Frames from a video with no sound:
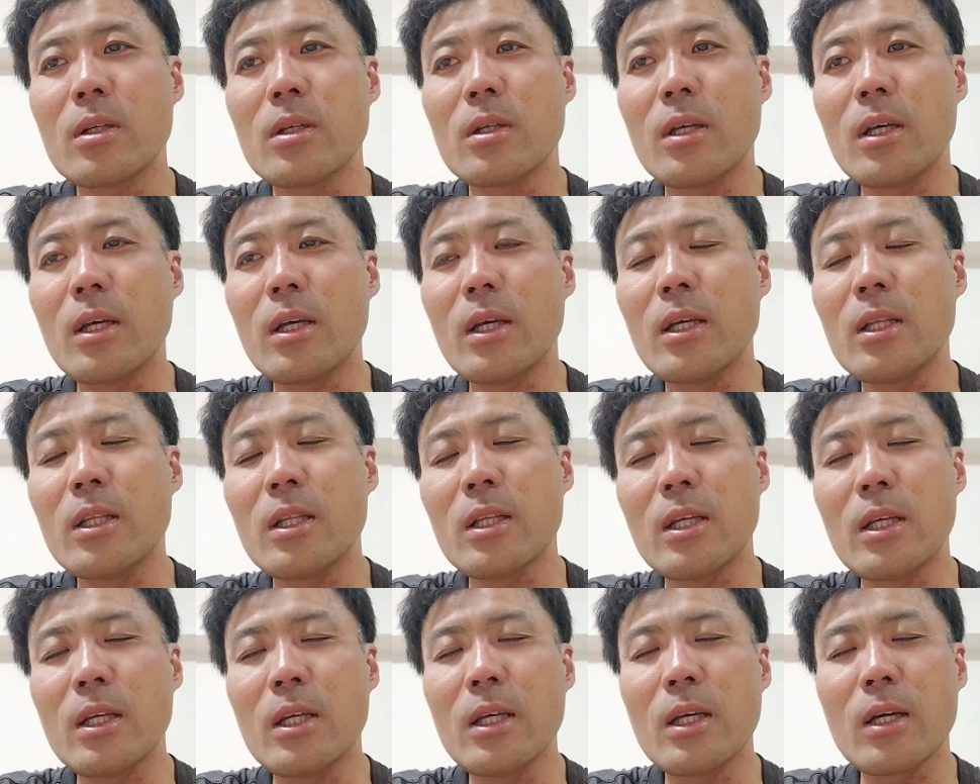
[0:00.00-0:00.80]
え
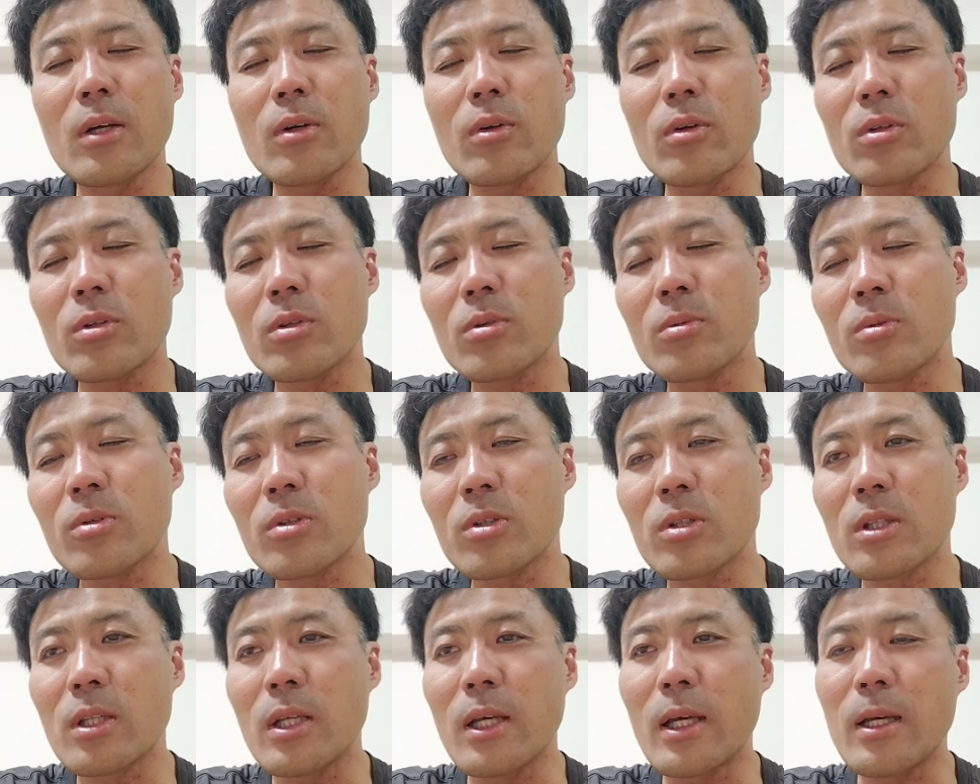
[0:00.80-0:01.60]
ええやろうと思っ
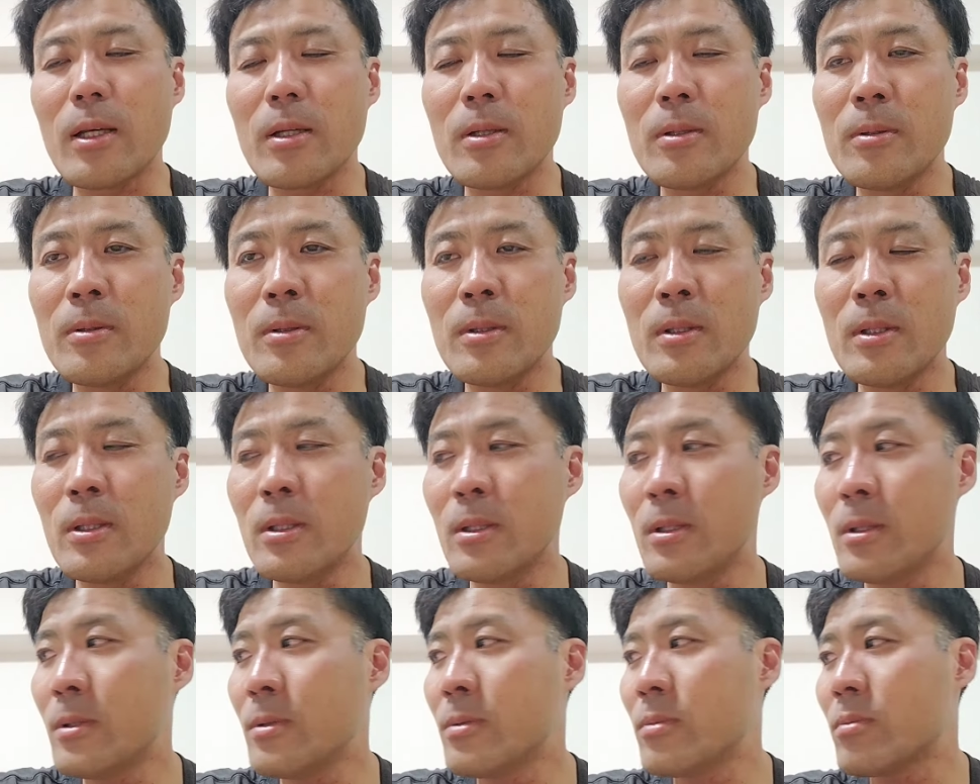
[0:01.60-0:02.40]
て
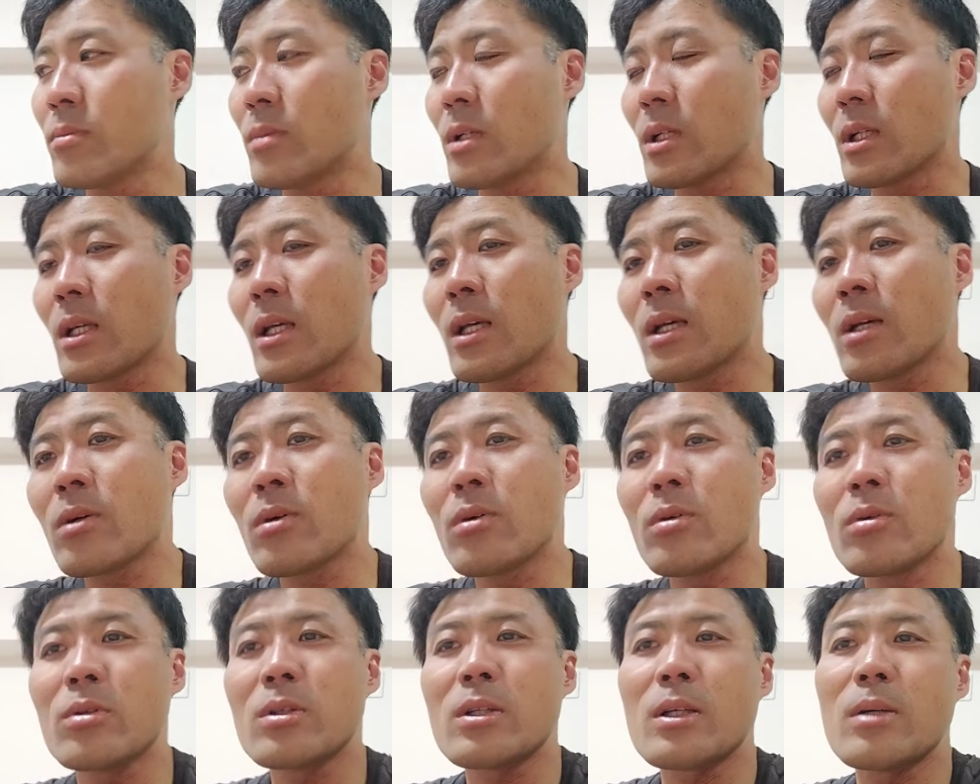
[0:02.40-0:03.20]
健康
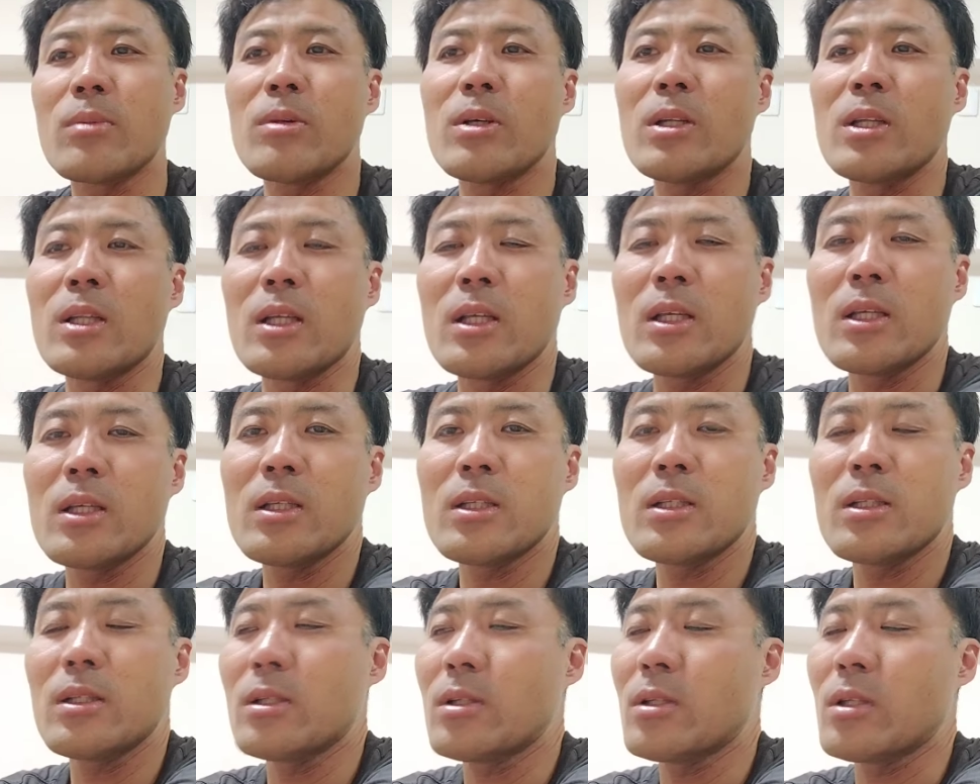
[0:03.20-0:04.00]
のため
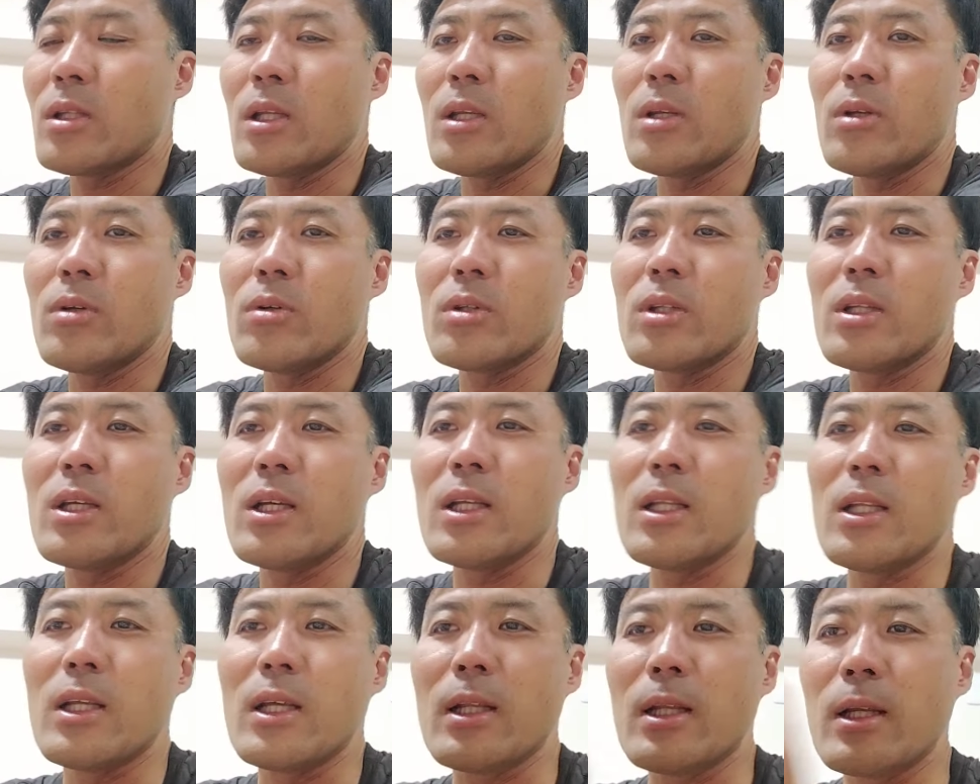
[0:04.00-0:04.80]
にっていう体
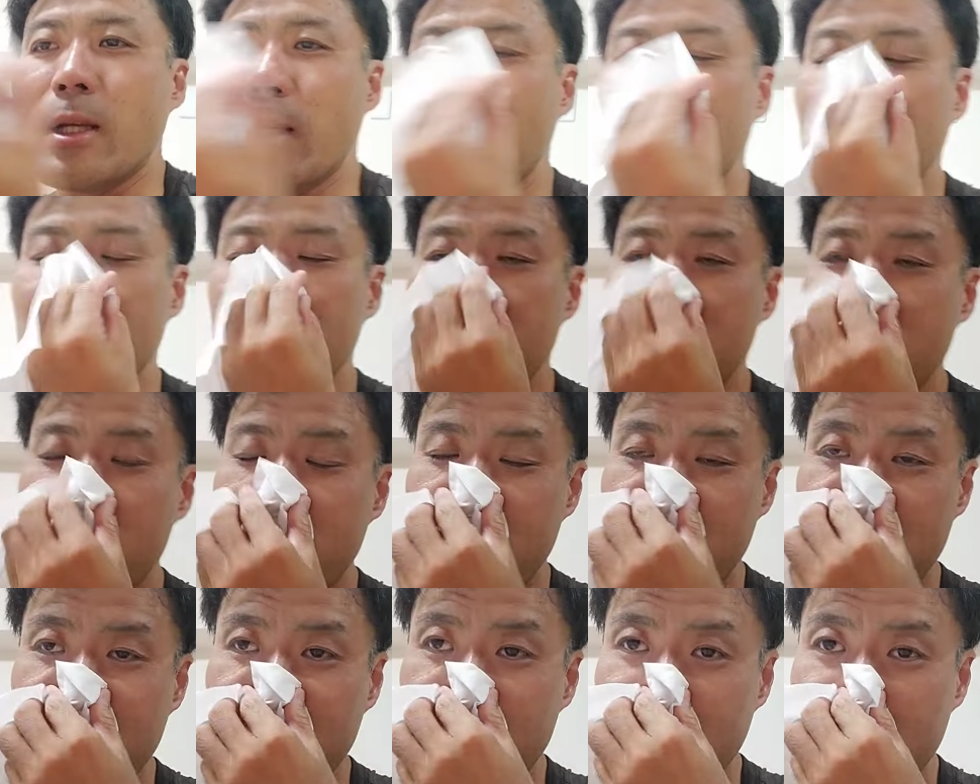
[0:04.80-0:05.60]
でね
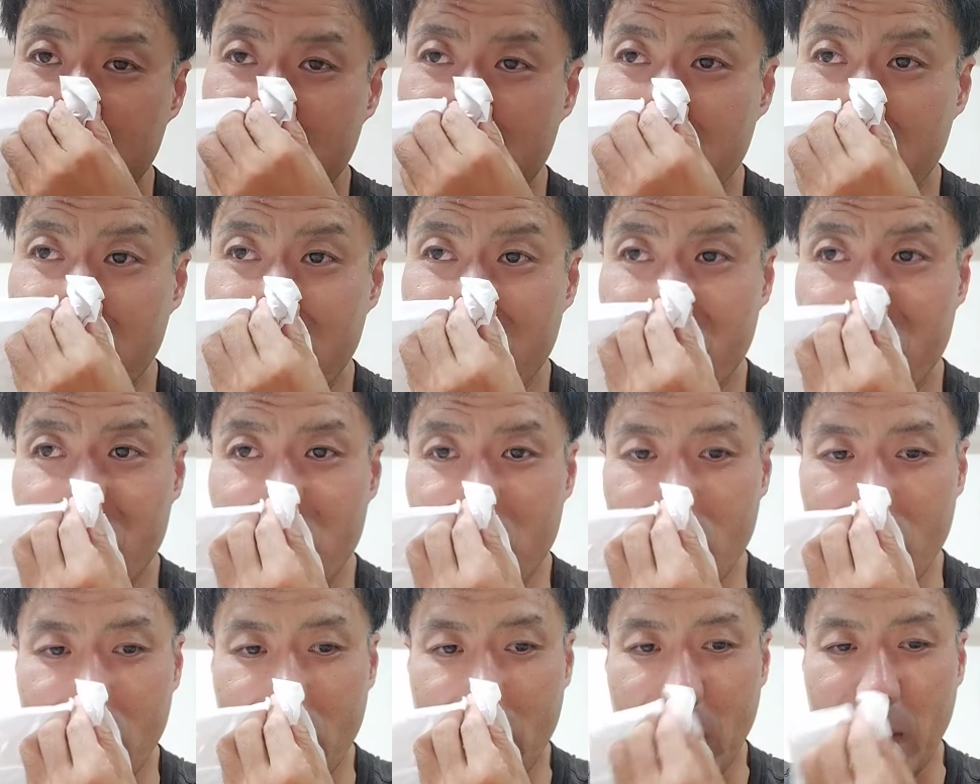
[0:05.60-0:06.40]

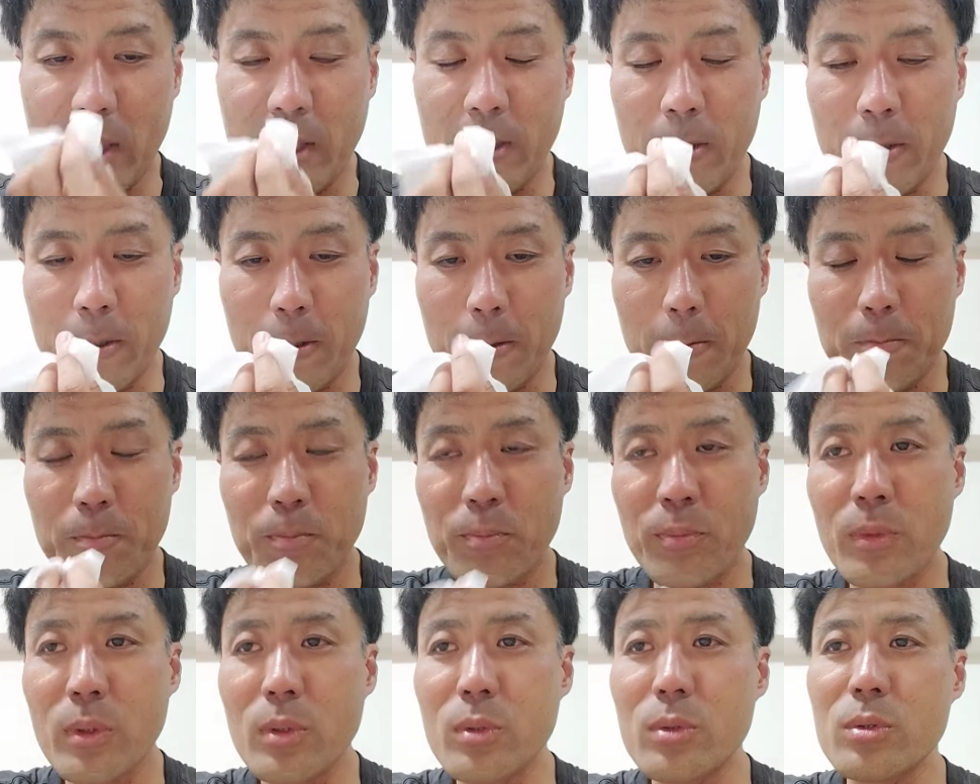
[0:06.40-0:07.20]
あの
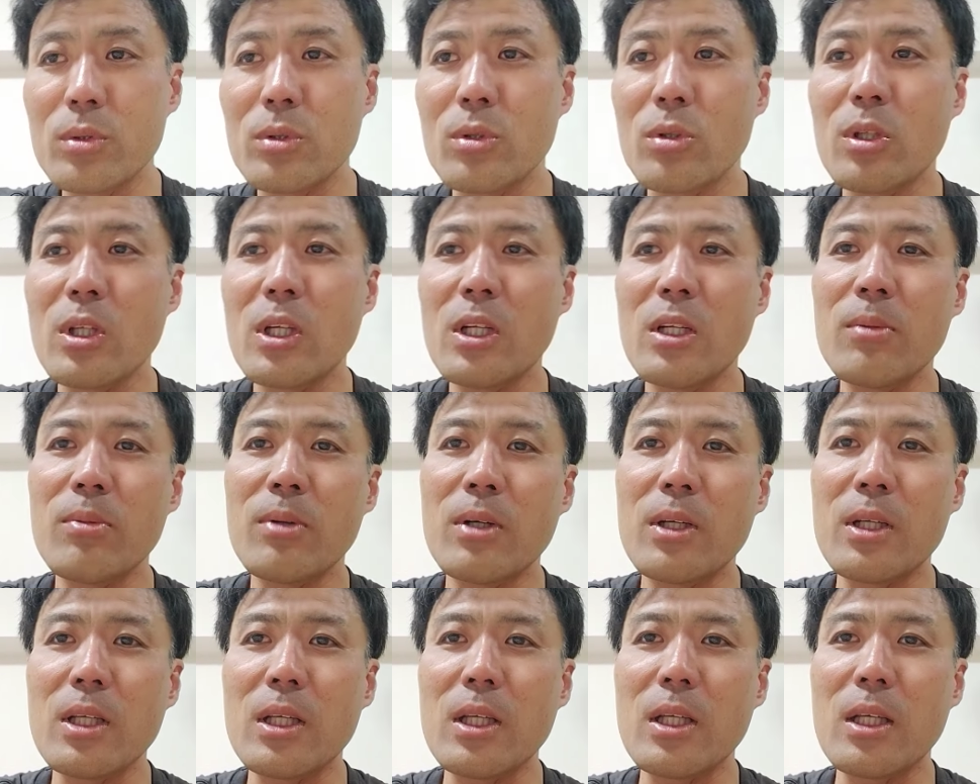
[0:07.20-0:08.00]

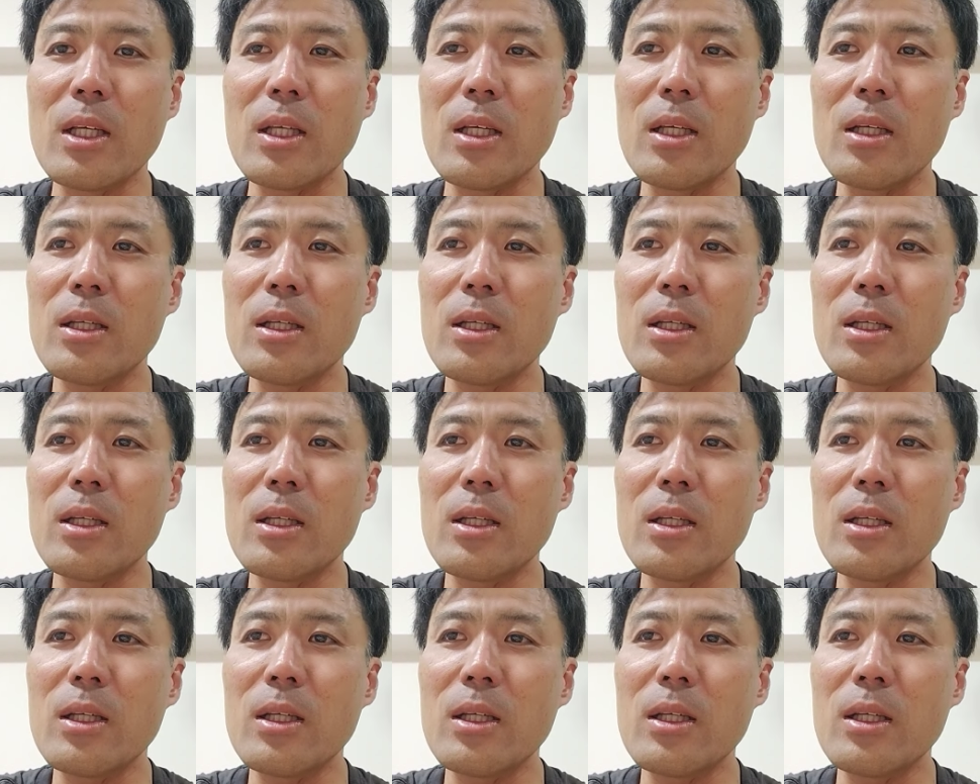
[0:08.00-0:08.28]
フードデリバリー